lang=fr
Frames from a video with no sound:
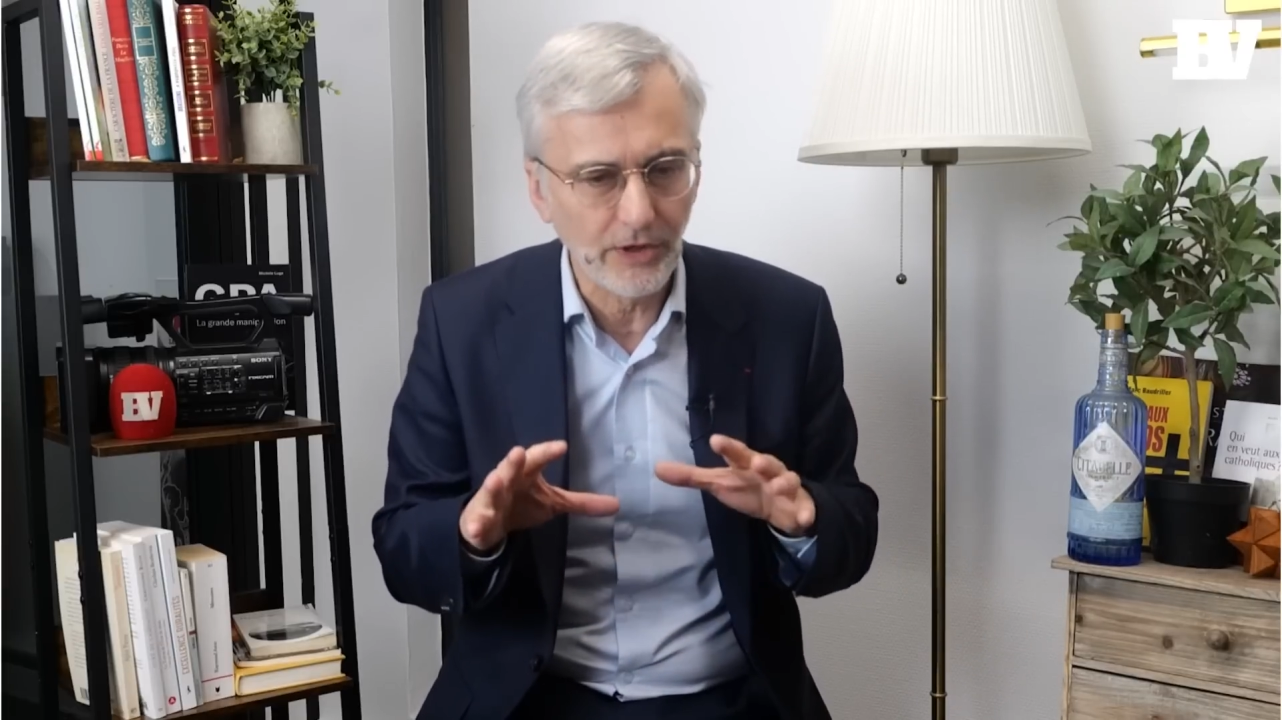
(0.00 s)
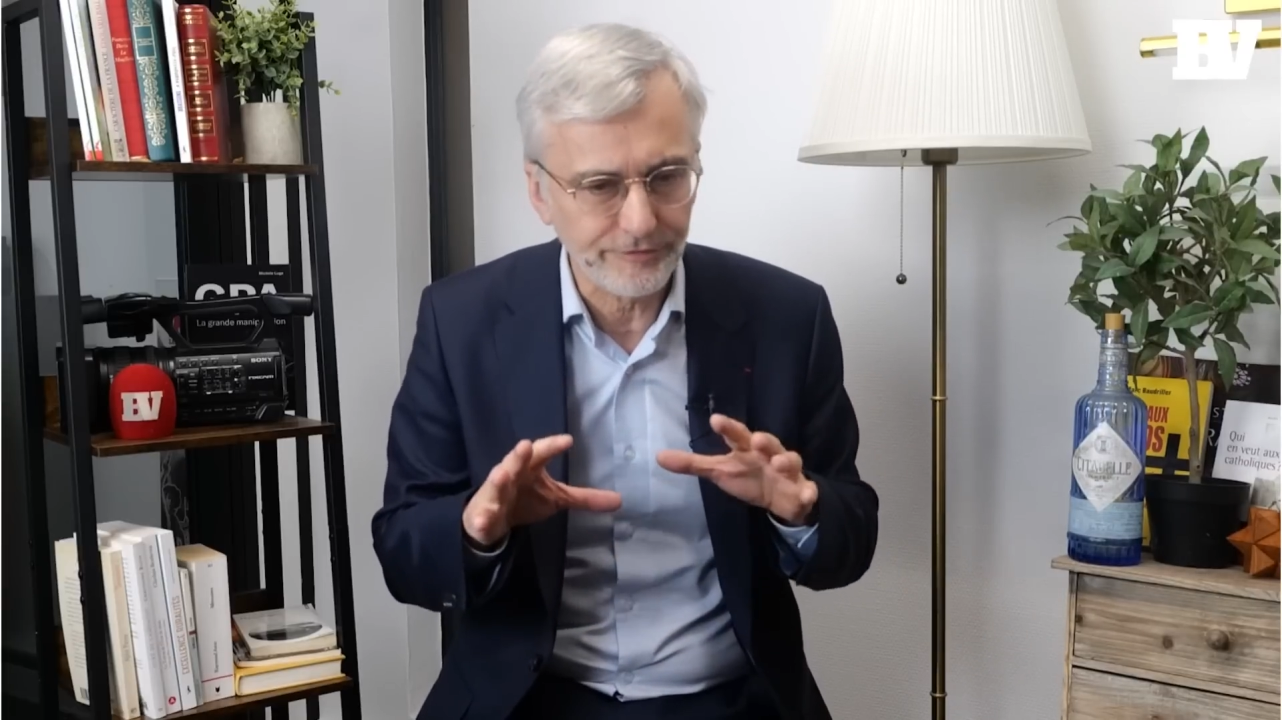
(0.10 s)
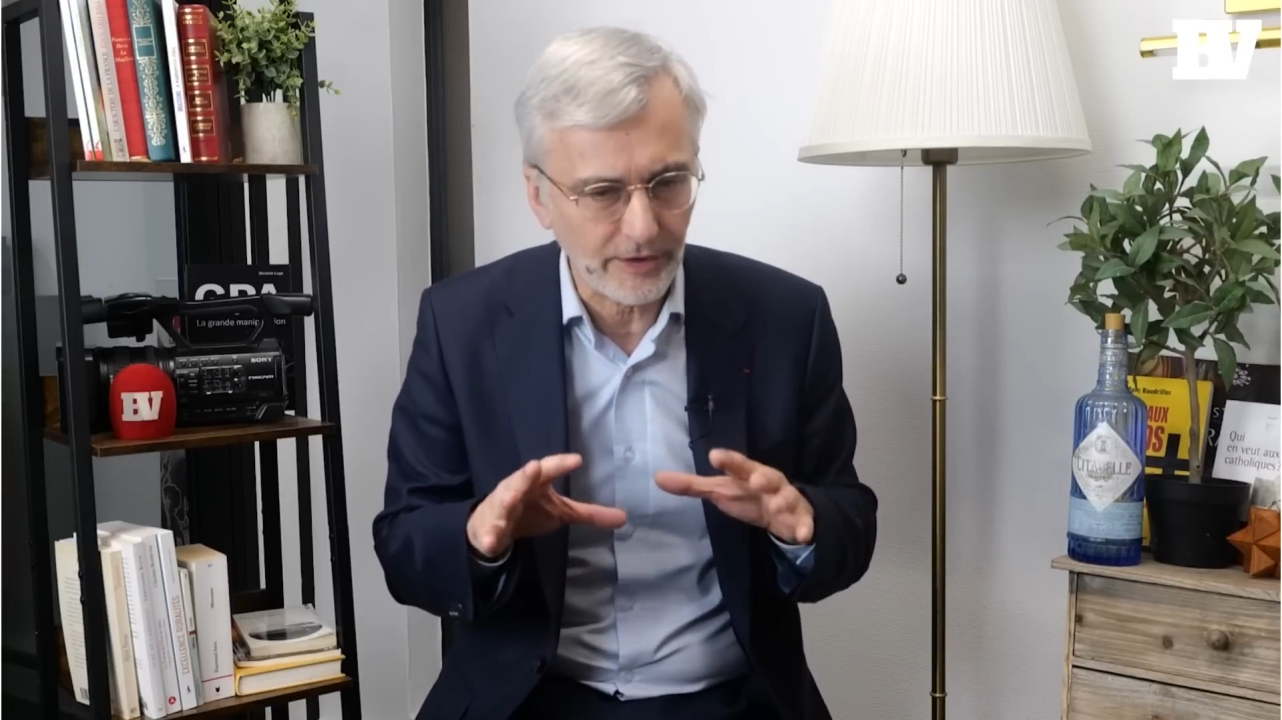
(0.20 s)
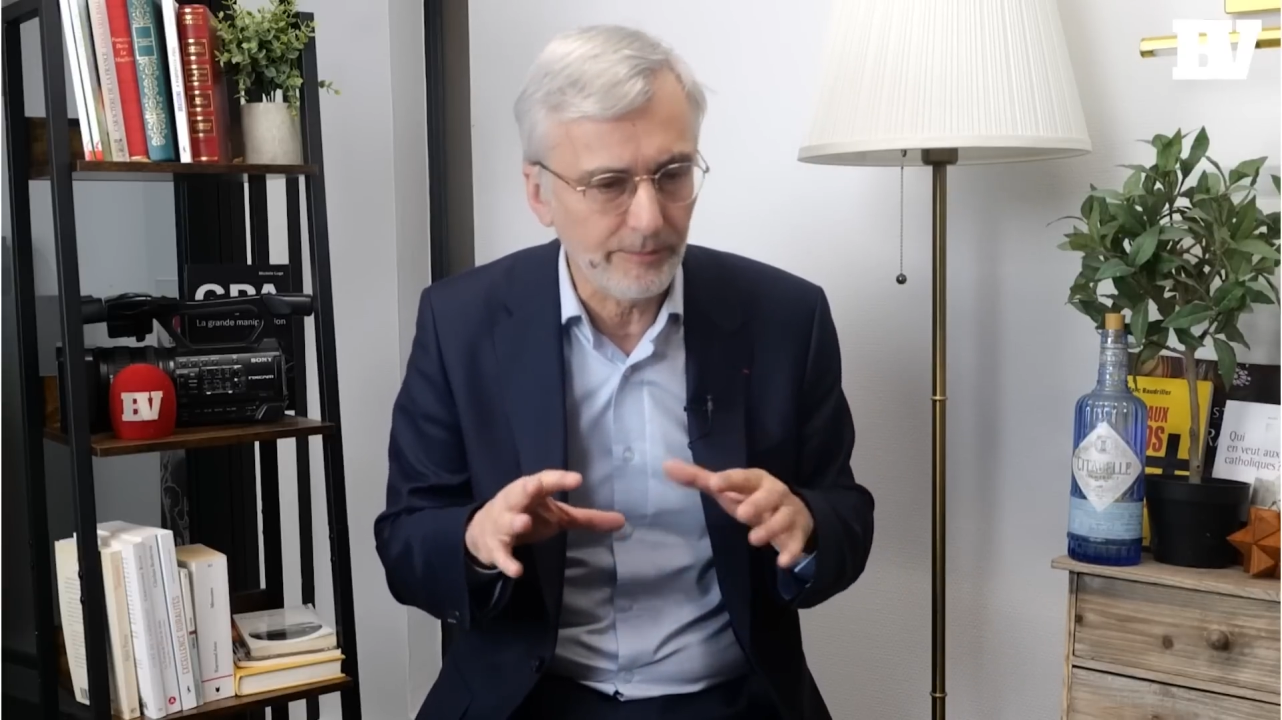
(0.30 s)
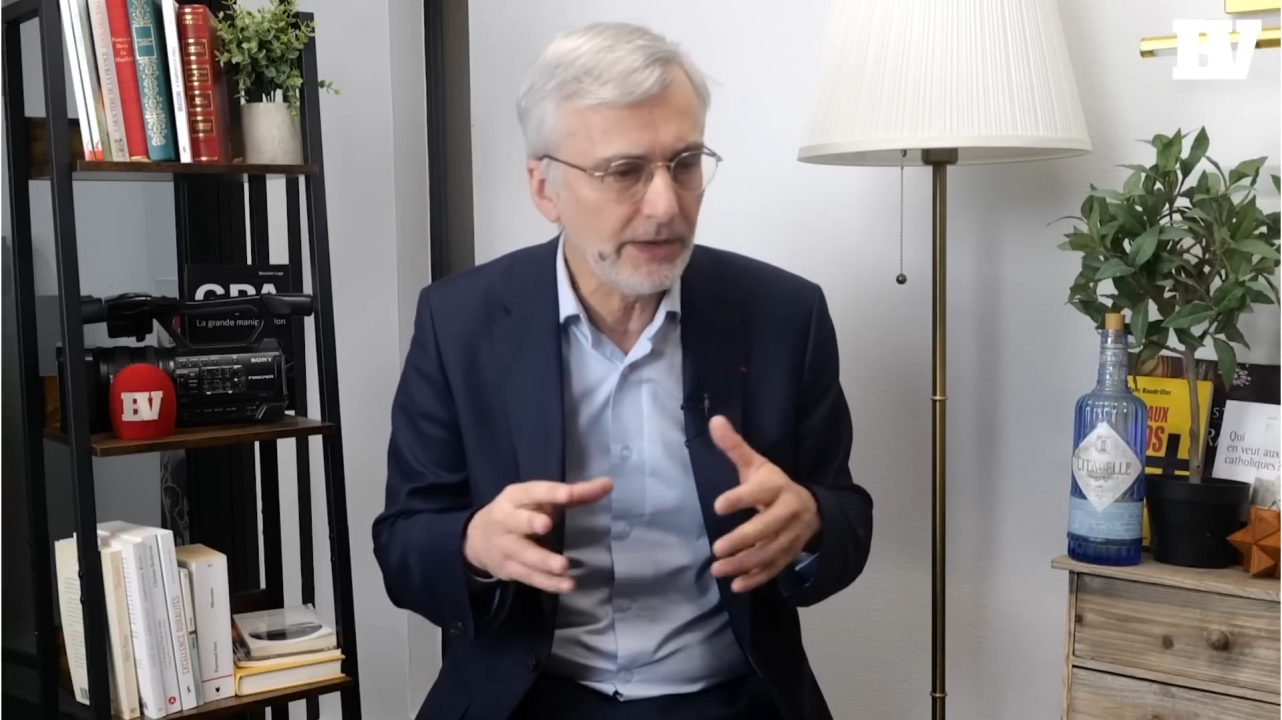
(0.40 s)

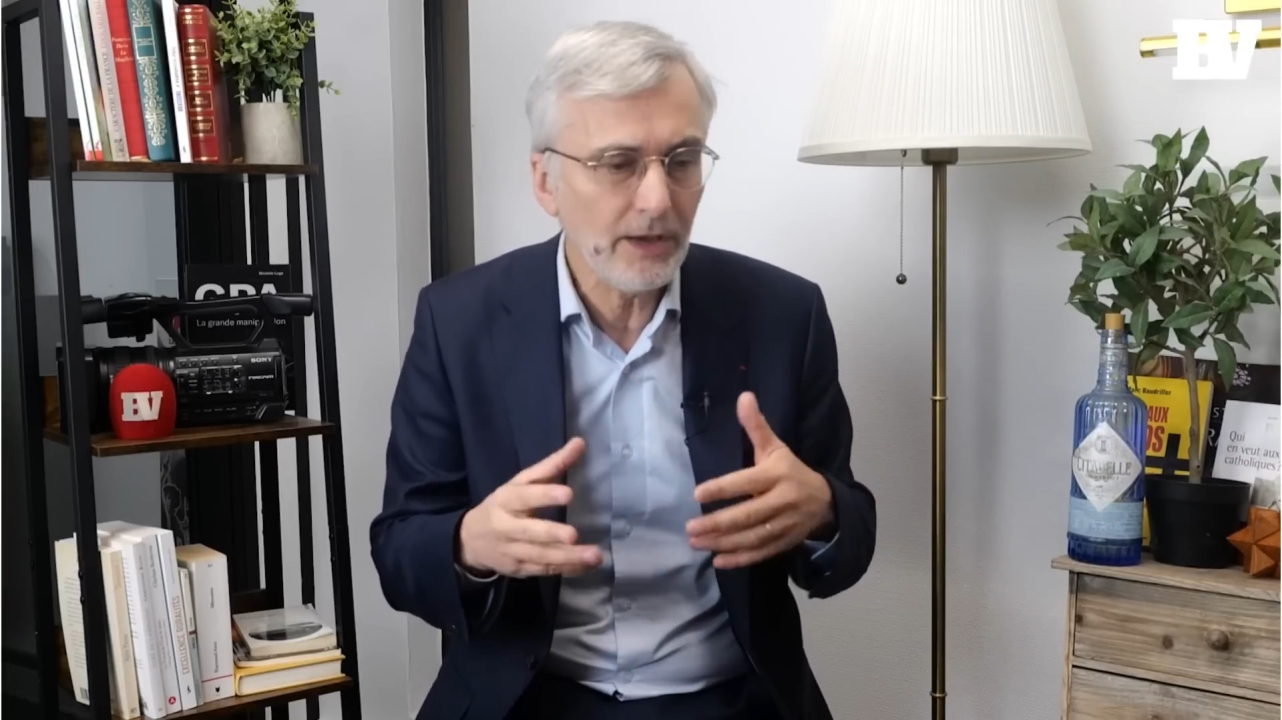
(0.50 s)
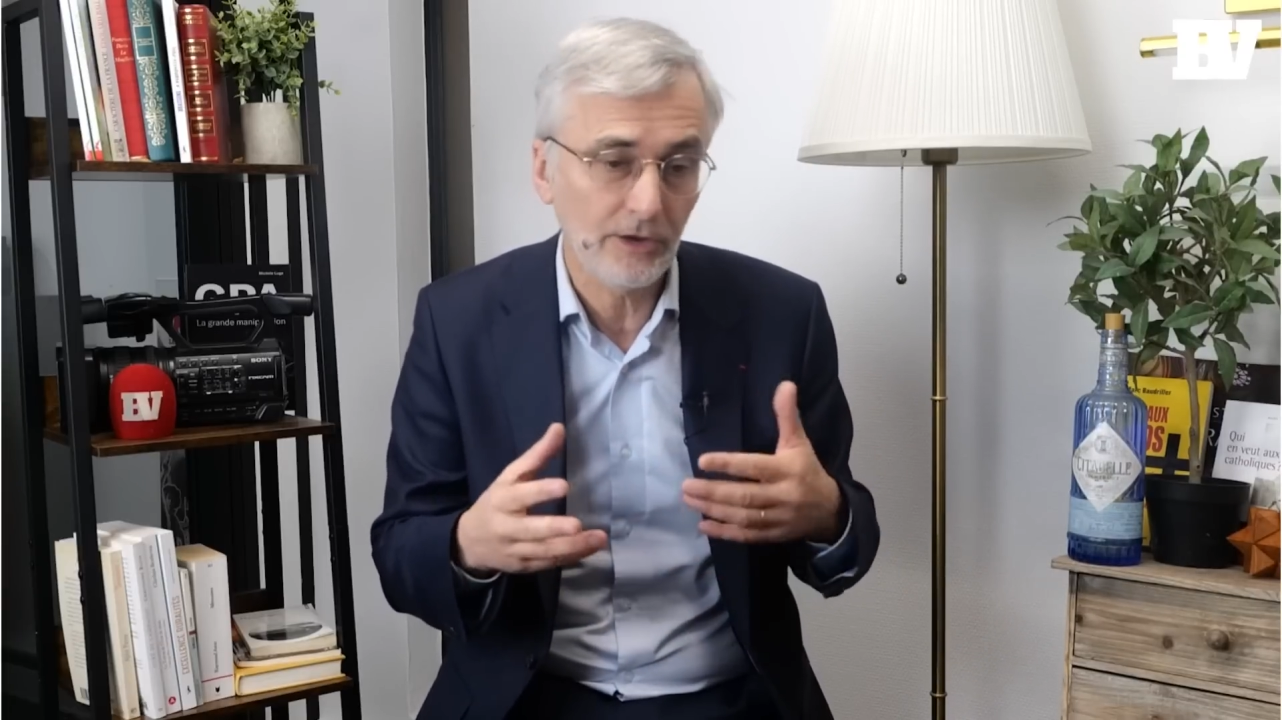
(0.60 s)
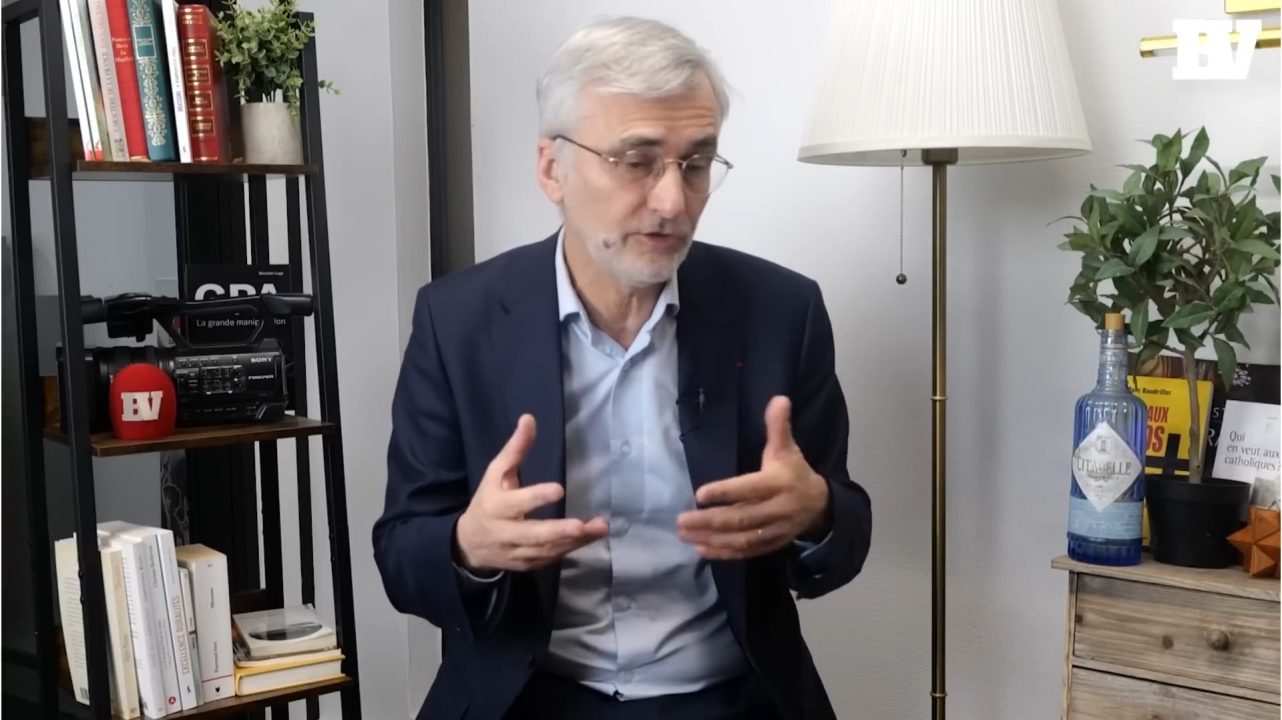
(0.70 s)
d'affirmer,